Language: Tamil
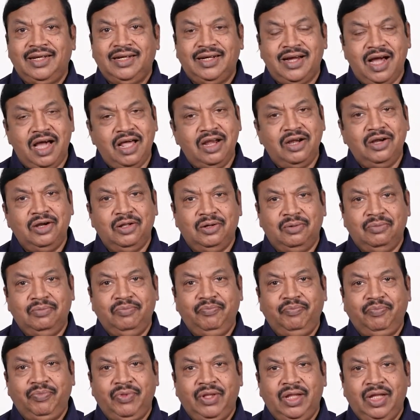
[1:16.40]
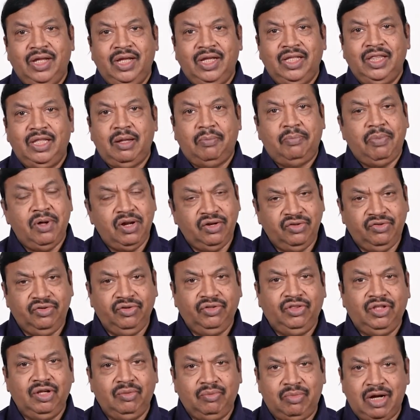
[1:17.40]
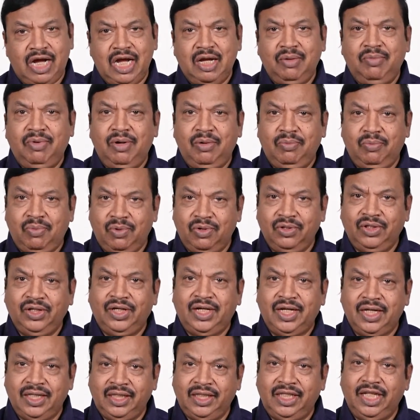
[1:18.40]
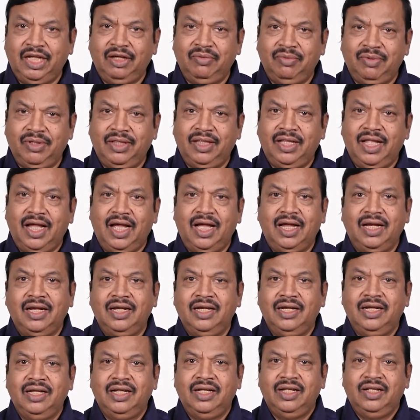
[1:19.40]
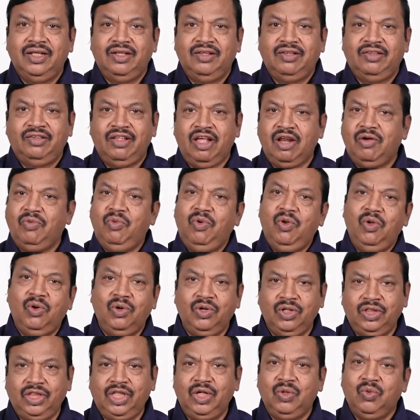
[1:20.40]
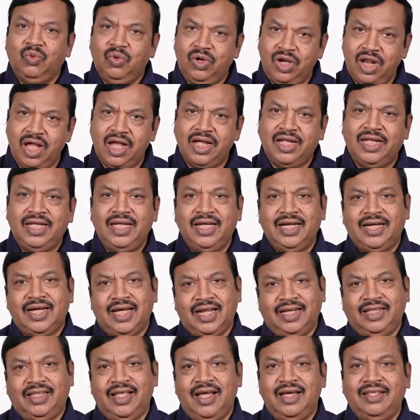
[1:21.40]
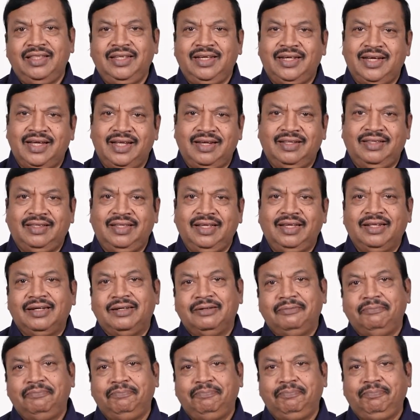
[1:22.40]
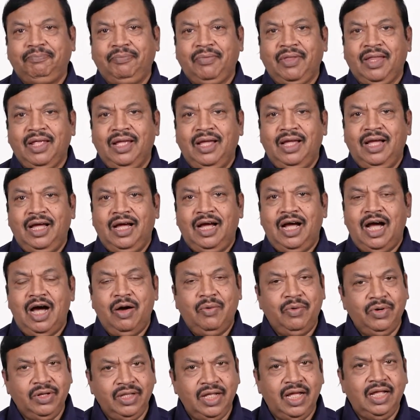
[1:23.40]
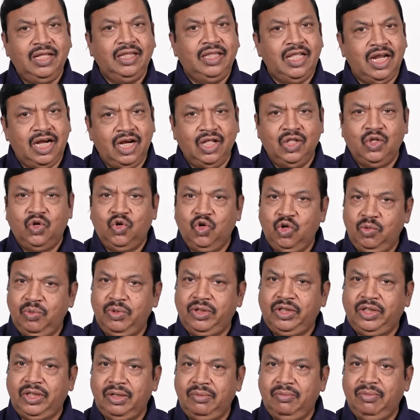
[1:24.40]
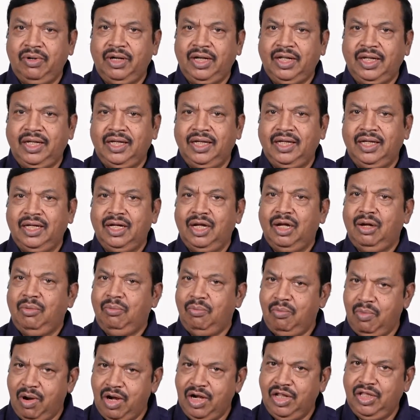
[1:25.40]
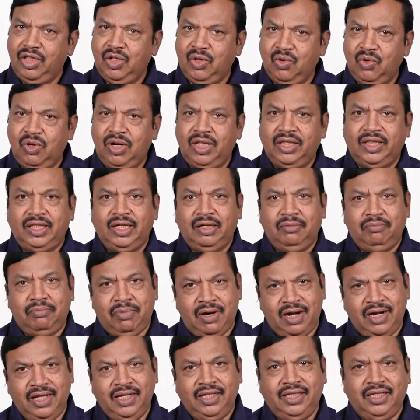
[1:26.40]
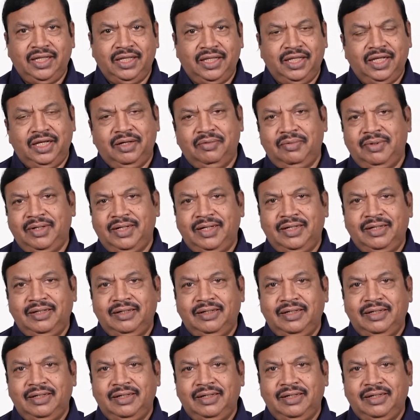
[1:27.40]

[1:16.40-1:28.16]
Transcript: காரணம் இந்த பரிசுத்த பைபிள் போதிக்கும் தேவன்தான் சர்வலோகத்தை உண்டாக்கிய கர்த்தாதி கர்த்தர் அவர்தான் தனது ரூபத்தின்படி மனித குலத்தை படைத்த தேவன்